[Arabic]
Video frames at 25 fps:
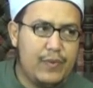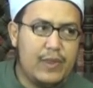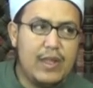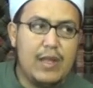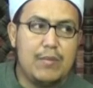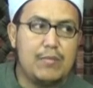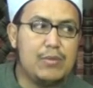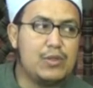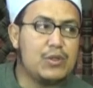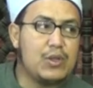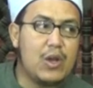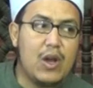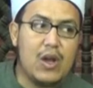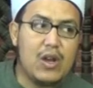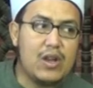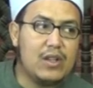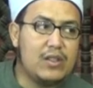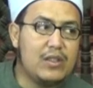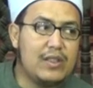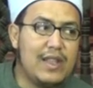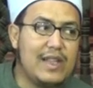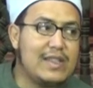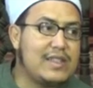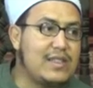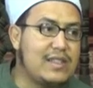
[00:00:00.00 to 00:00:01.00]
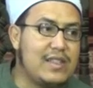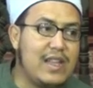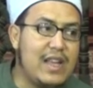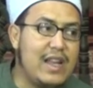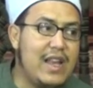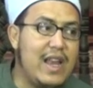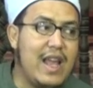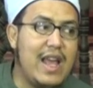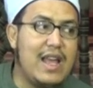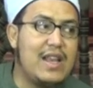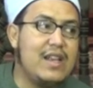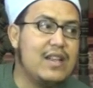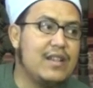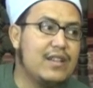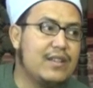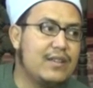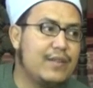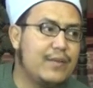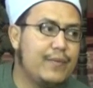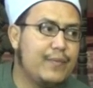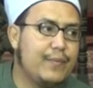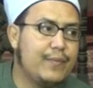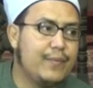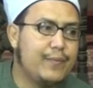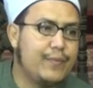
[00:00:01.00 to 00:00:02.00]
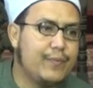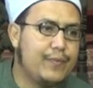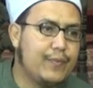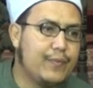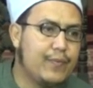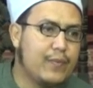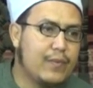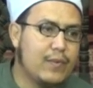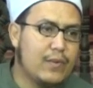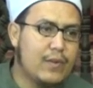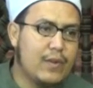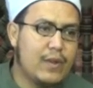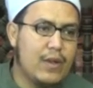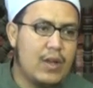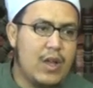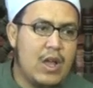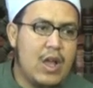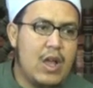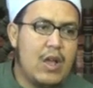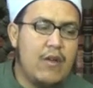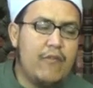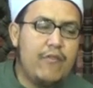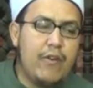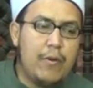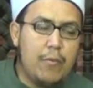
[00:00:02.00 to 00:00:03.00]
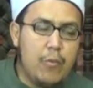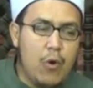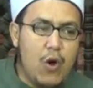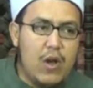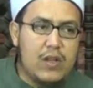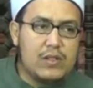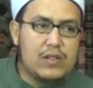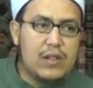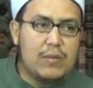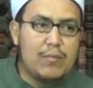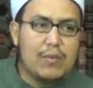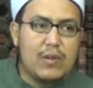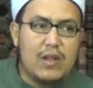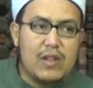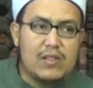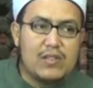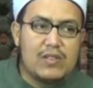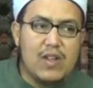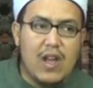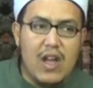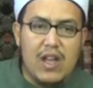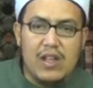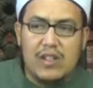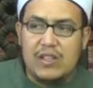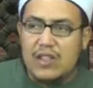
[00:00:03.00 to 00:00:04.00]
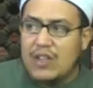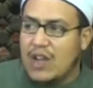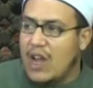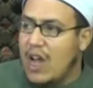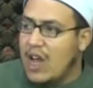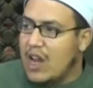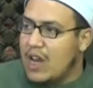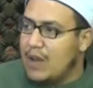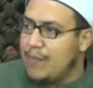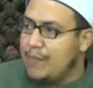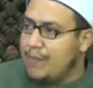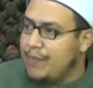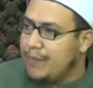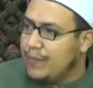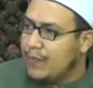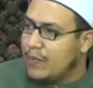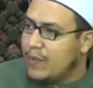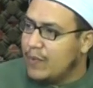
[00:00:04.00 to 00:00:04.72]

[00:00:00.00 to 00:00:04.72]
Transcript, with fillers: ده مش غرض ده استهلال فمعظم قصائد العرب